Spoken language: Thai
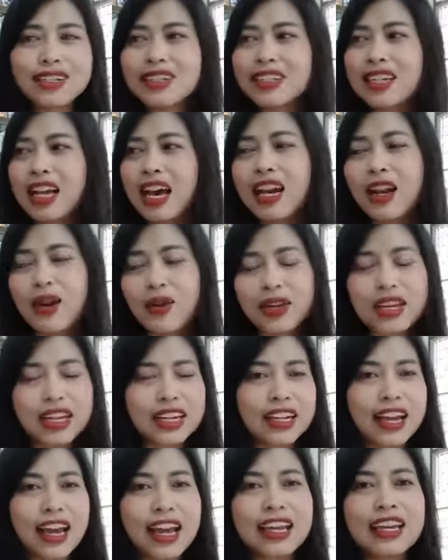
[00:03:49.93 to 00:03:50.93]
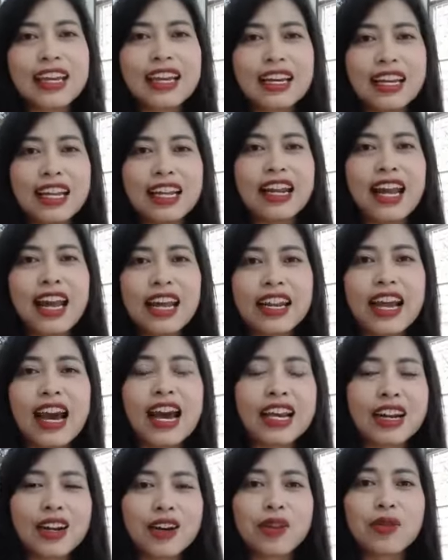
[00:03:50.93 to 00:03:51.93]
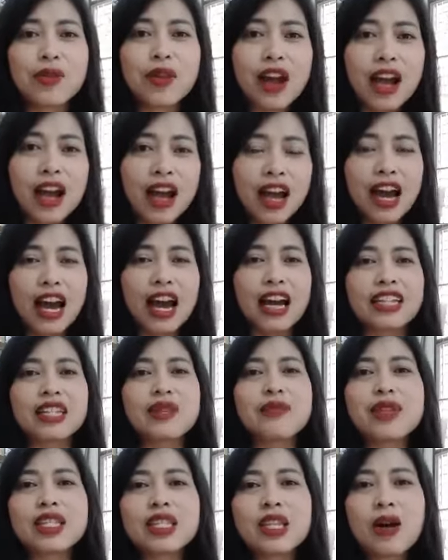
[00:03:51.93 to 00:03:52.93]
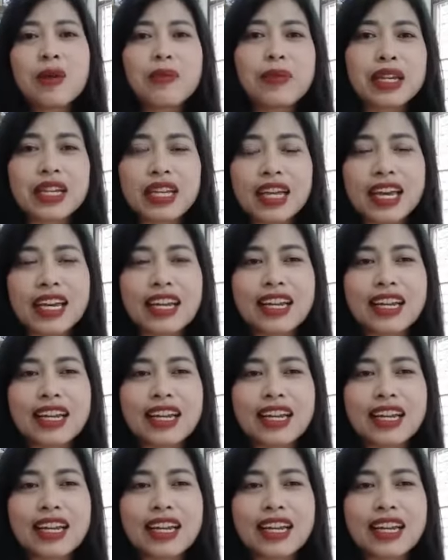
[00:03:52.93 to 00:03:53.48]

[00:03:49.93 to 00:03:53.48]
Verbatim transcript: ถ้าเราเห็นใครเก่งหลาย ๆ ด้านเราก็อาจจะไม่ต้องไปเก่ง